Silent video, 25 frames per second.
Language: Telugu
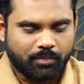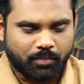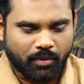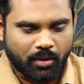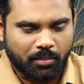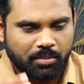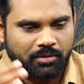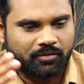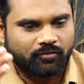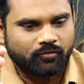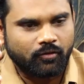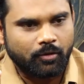
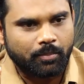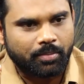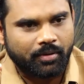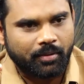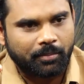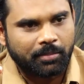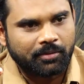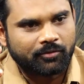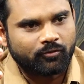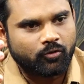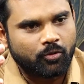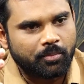ప్రభుత్వ
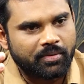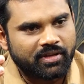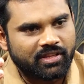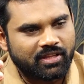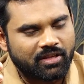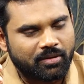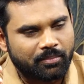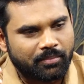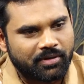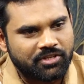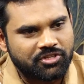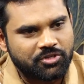ప్రభుత్వం
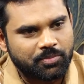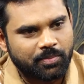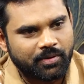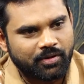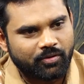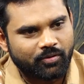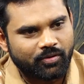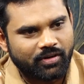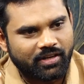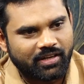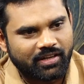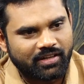మీద మంచి
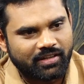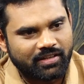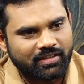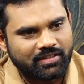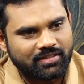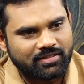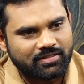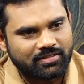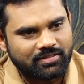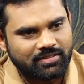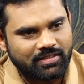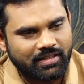పేరు ఉండాలి
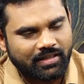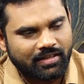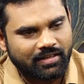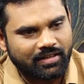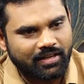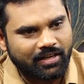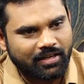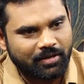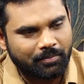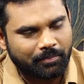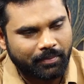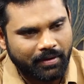
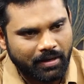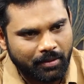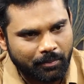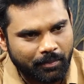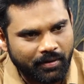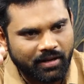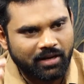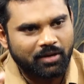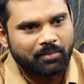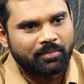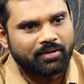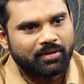జగన్ గారి
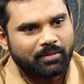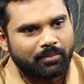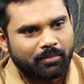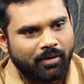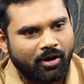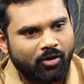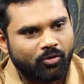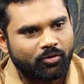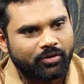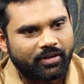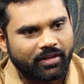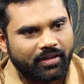పరిపాలన మీద
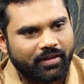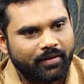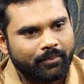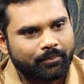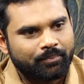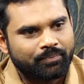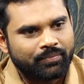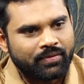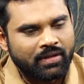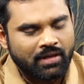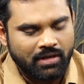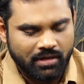బాగుంటే
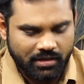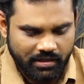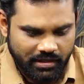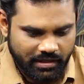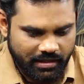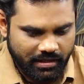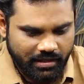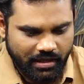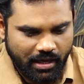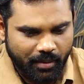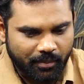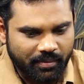
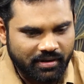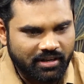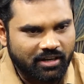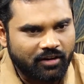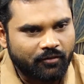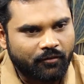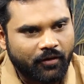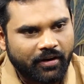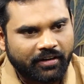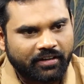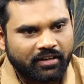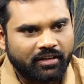ఈ
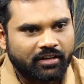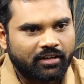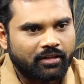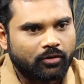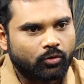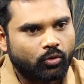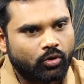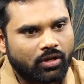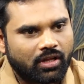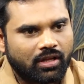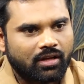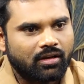ఎమ్మెల్యేల ఫ్యాక్టర్
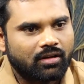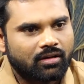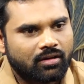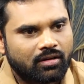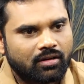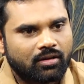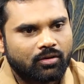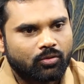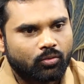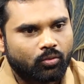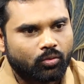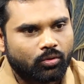అనేది కూడా
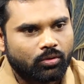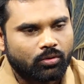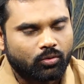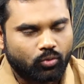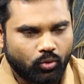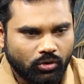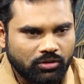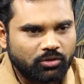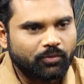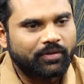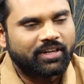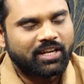
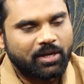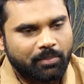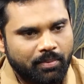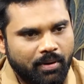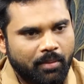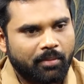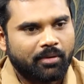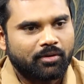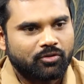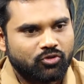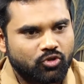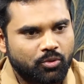కొంతవరకు
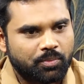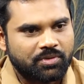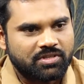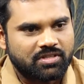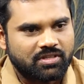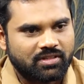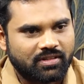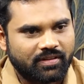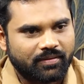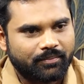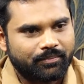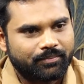ప్రభావం చూపిస్తుంది